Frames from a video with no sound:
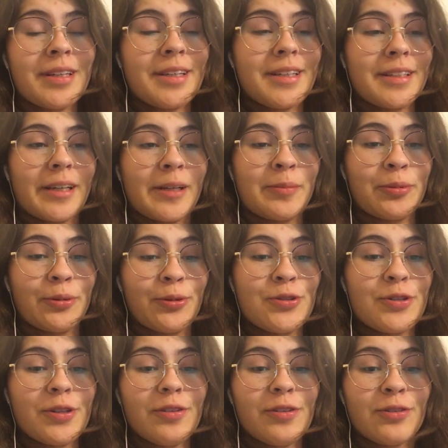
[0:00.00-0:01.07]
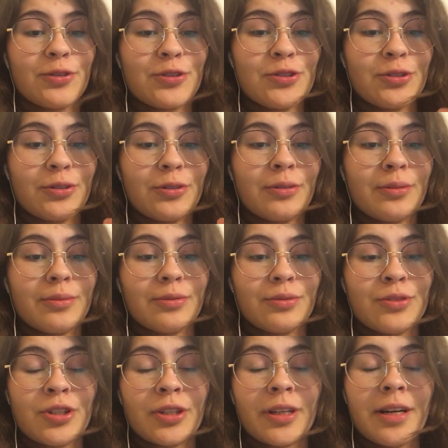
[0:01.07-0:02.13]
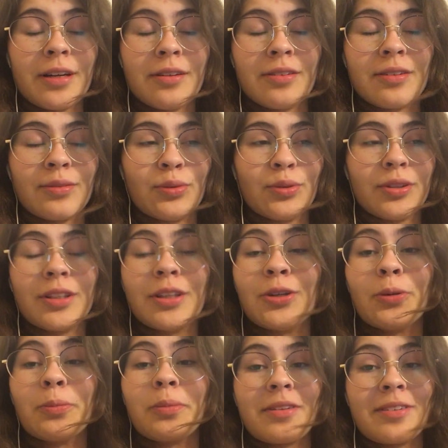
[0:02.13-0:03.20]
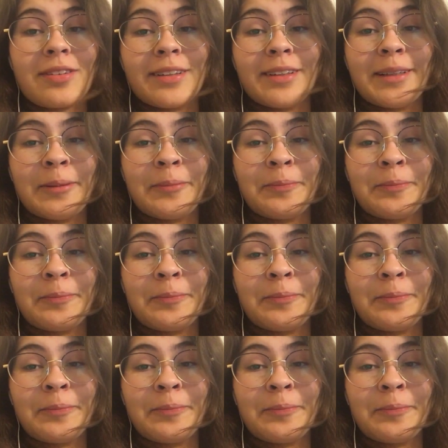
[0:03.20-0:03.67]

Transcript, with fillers: И так получилось то, что вчера, сегодня ее прислали.